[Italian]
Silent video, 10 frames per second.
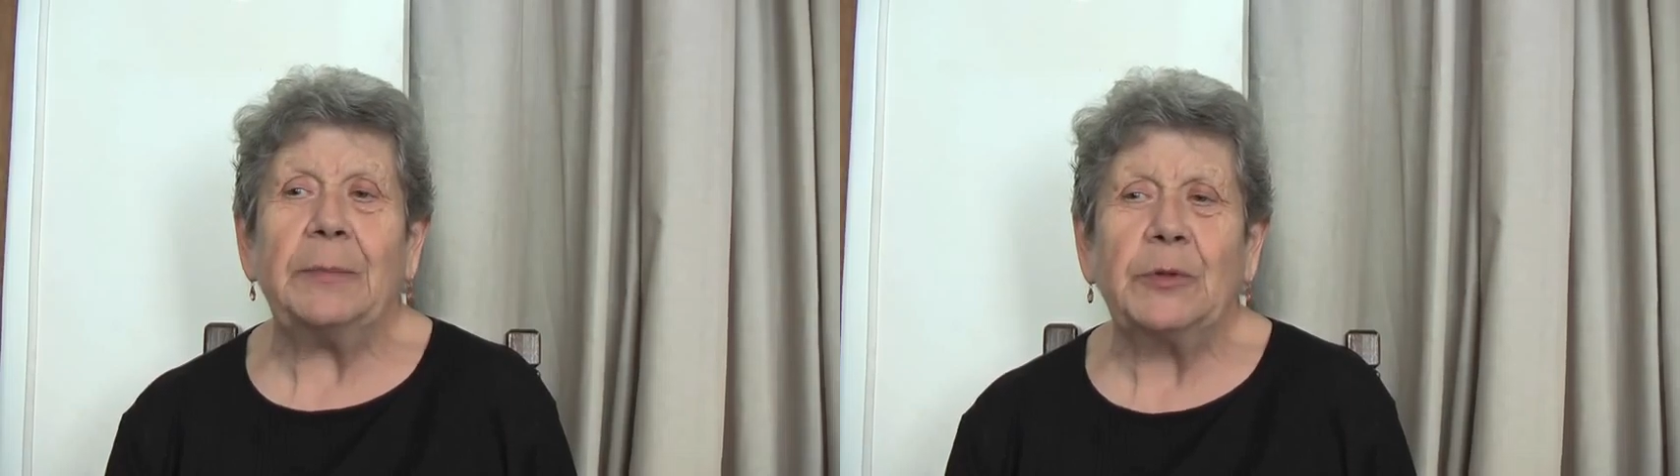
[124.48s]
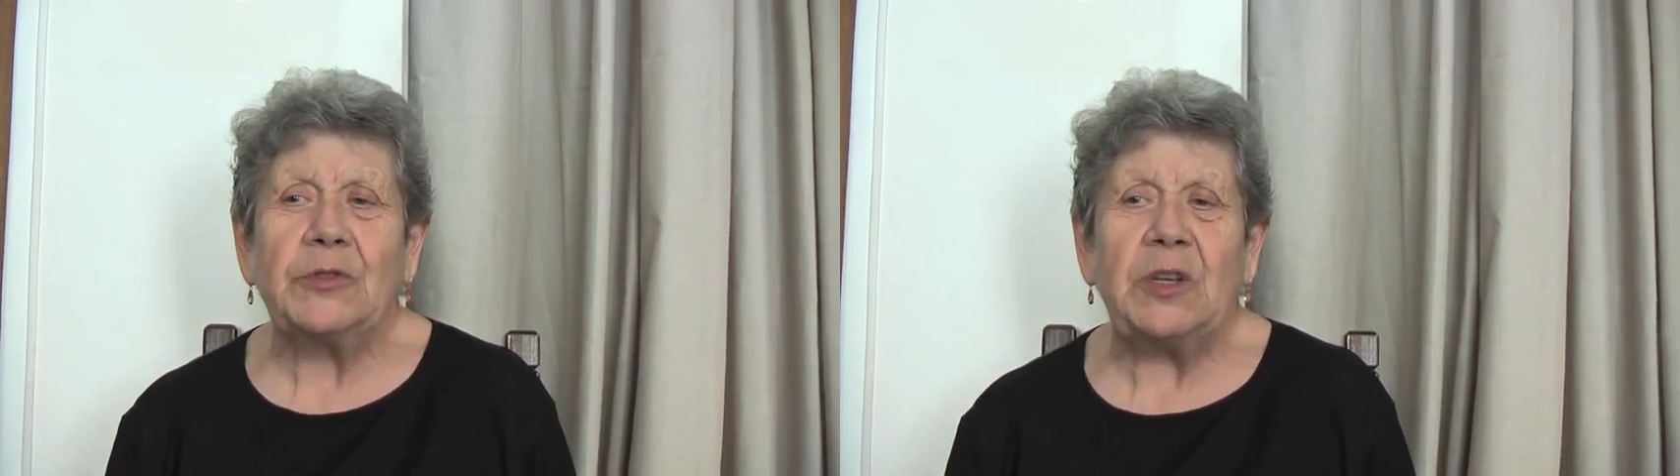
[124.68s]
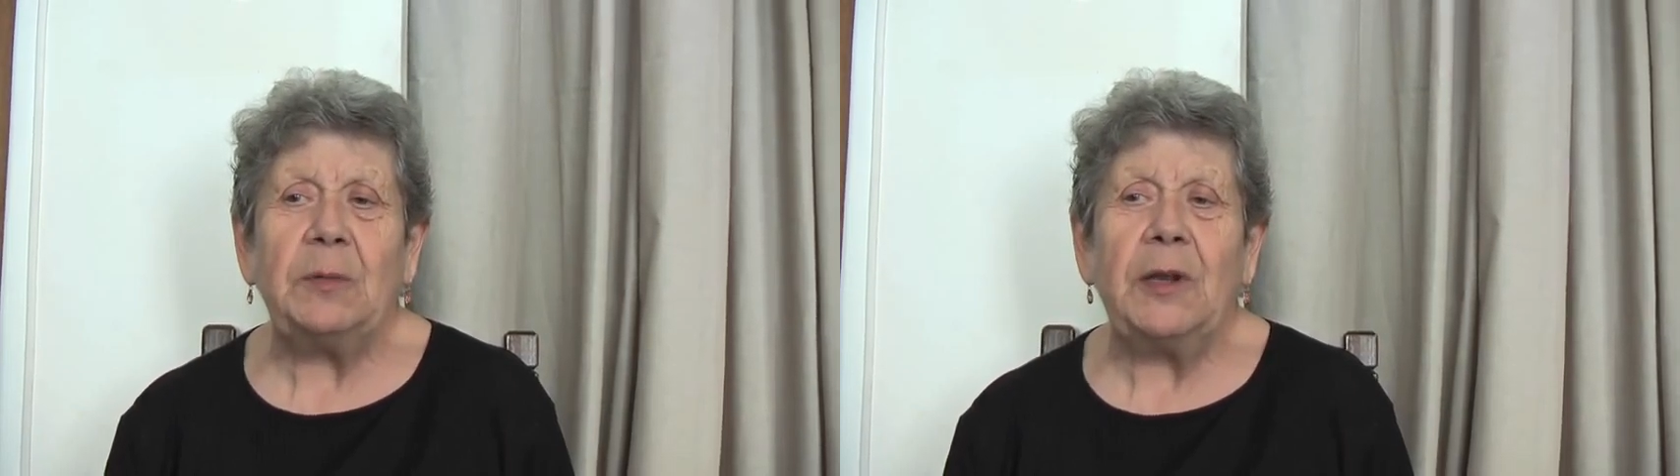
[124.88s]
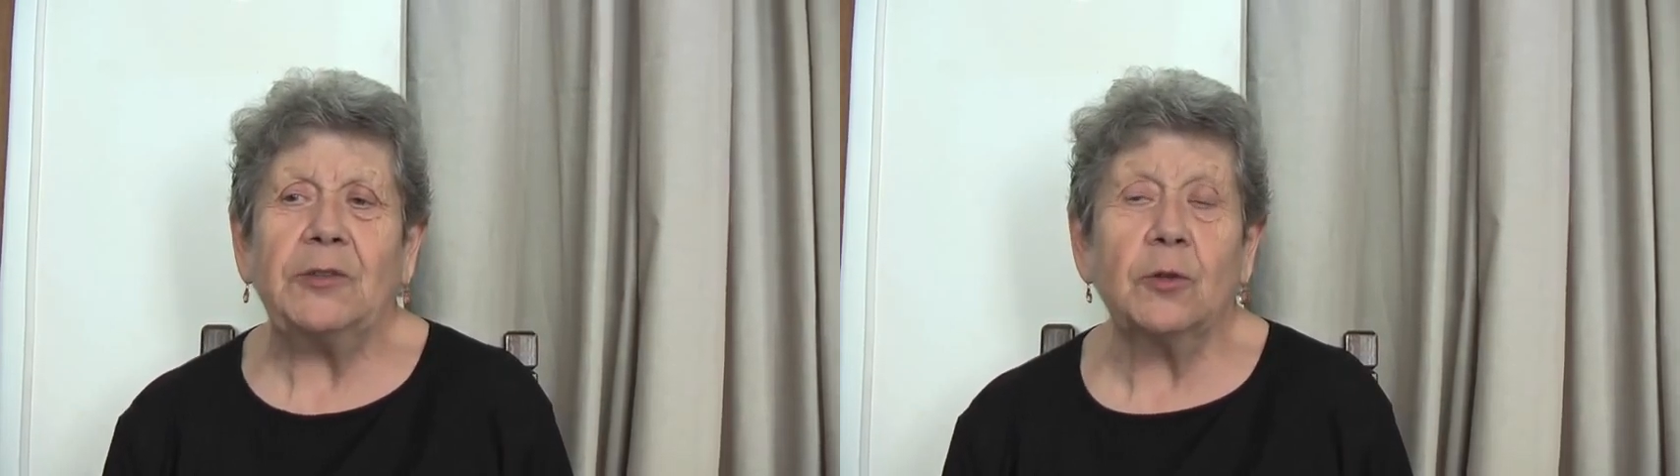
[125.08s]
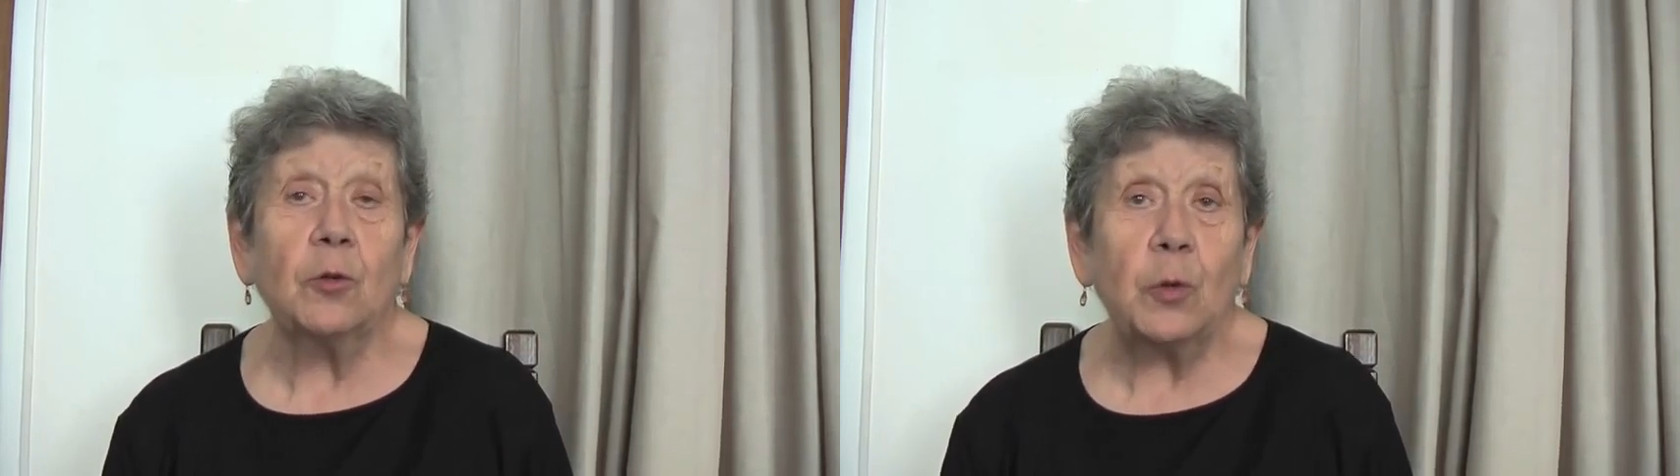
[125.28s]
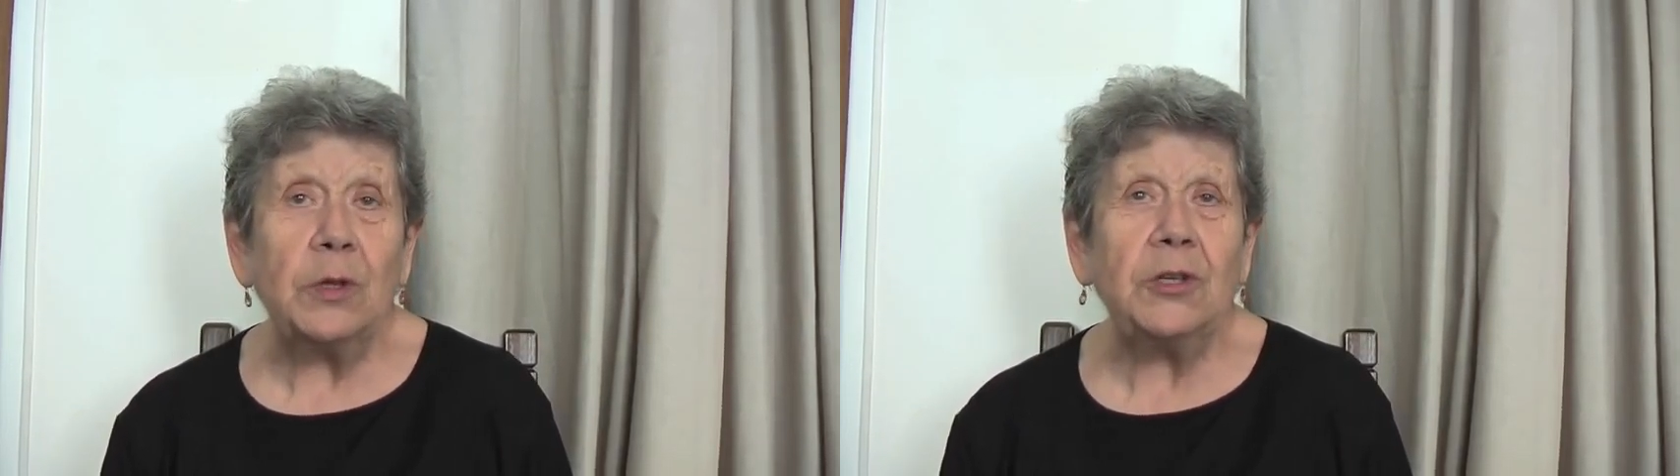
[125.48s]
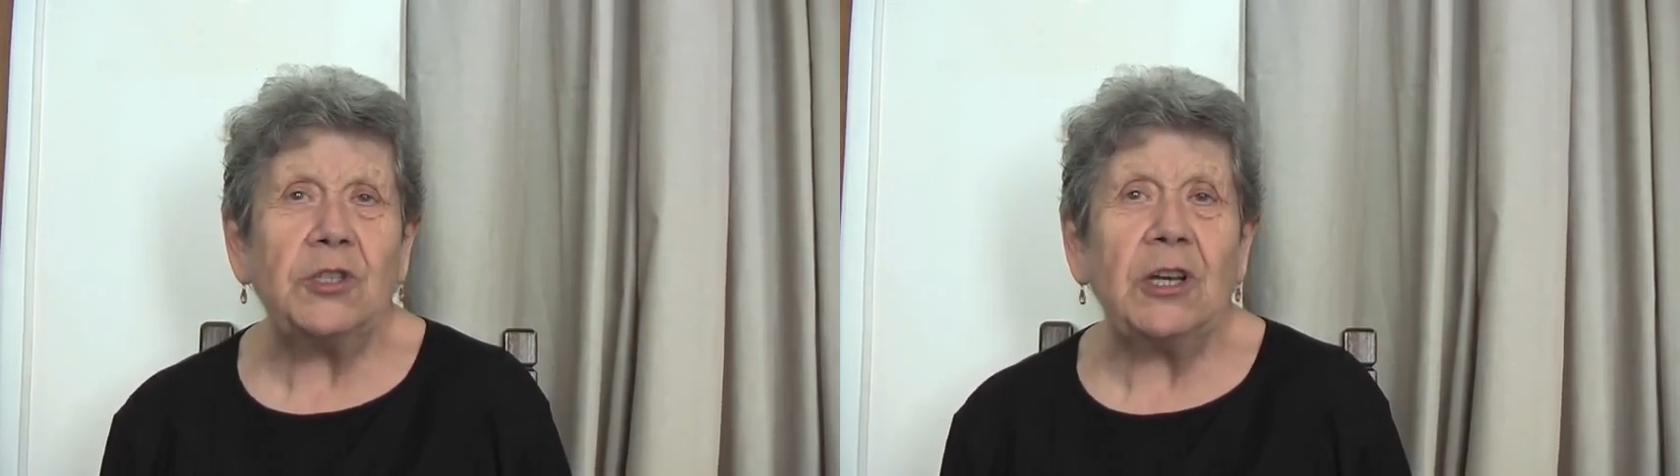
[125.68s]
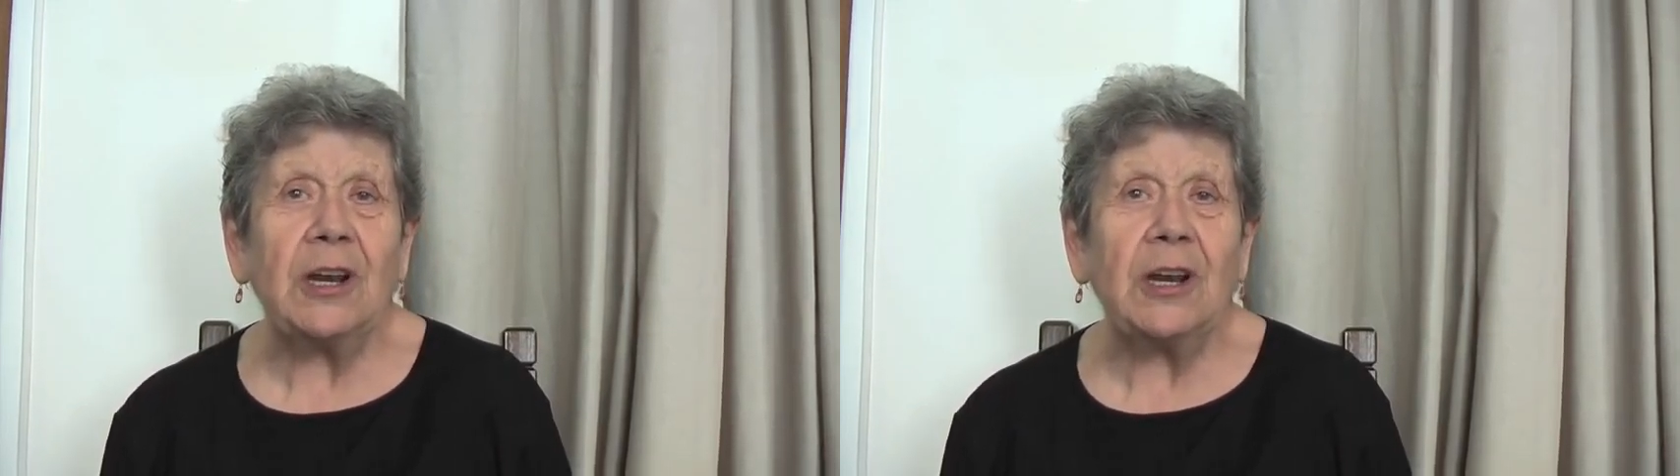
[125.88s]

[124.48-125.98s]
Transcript: è possibile sono 15